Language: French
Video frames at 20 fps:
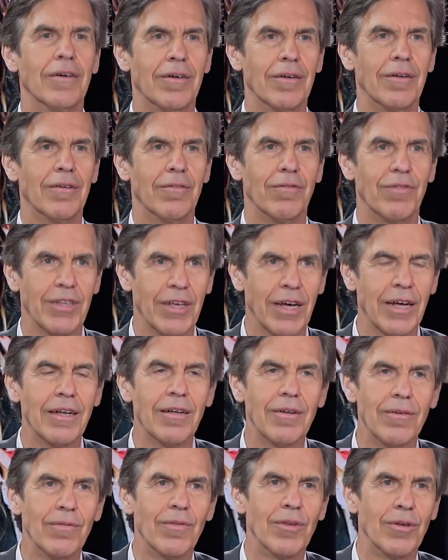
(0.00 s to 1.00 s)
euh,
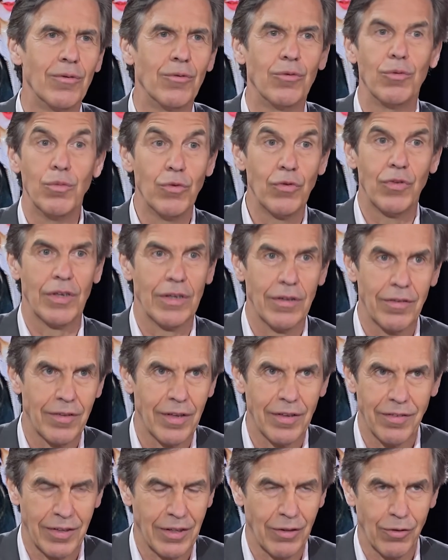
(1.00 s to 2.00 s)
vient euh, du musée.
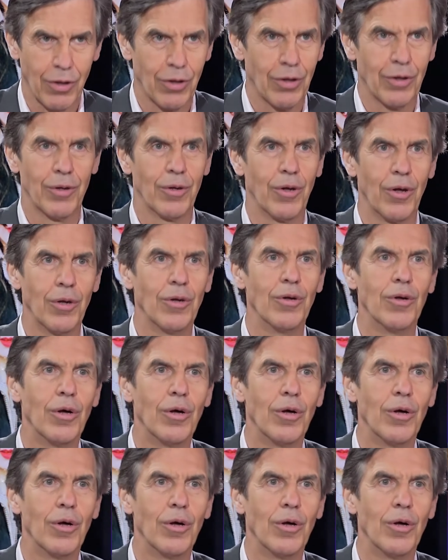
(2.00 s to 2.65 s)
Ça, c'est un,